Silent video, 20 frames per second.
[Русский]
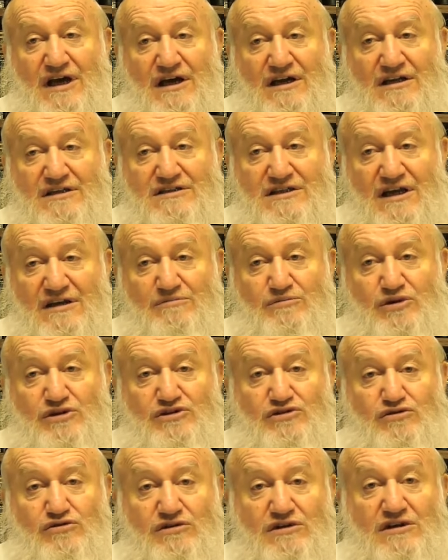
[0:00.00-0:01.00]
а на самом по
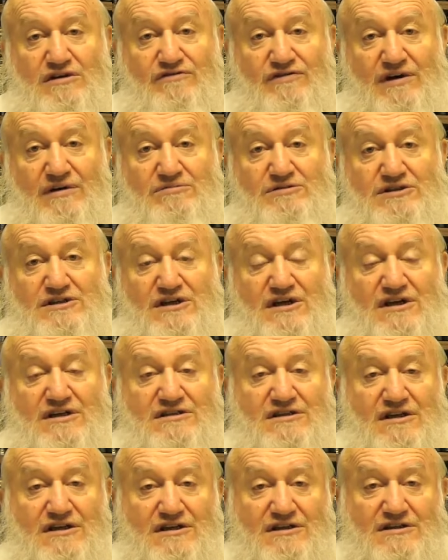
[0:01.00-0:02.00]
сути вообще
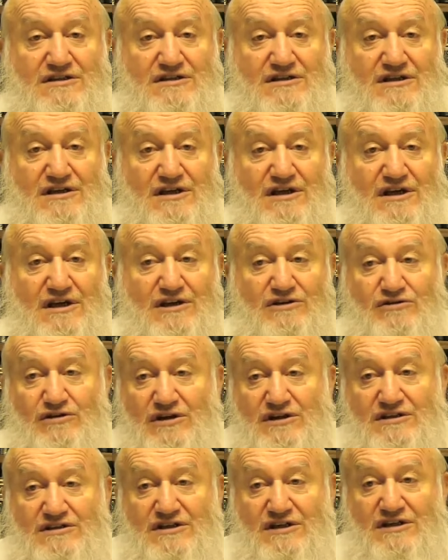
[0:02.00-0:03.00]
различны.
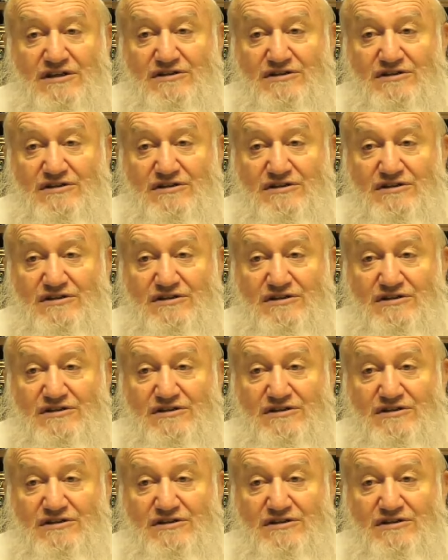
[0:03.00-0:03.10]
Но они,